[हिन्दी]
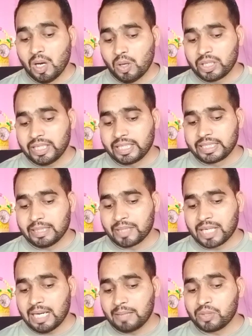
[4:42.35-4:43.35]
और एक
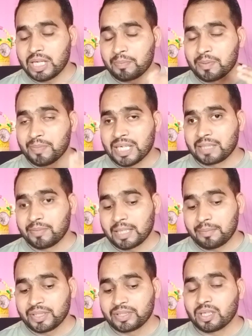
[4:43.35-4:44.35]
कैमरा आपको यहाँ पे पाँच मेगा
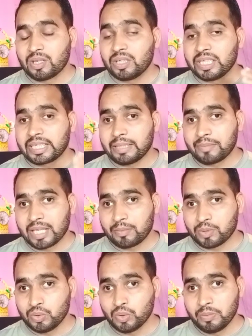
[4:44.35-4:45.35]
पिक्सल और एक कैमरा
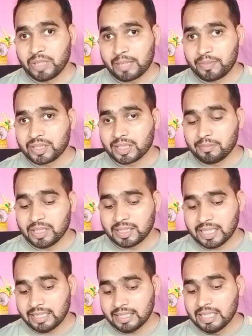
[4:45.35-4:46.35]
आपको दो मेगा पिक्सल
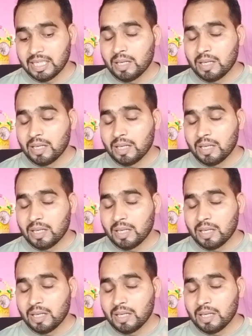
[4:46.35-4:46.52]
मिलता है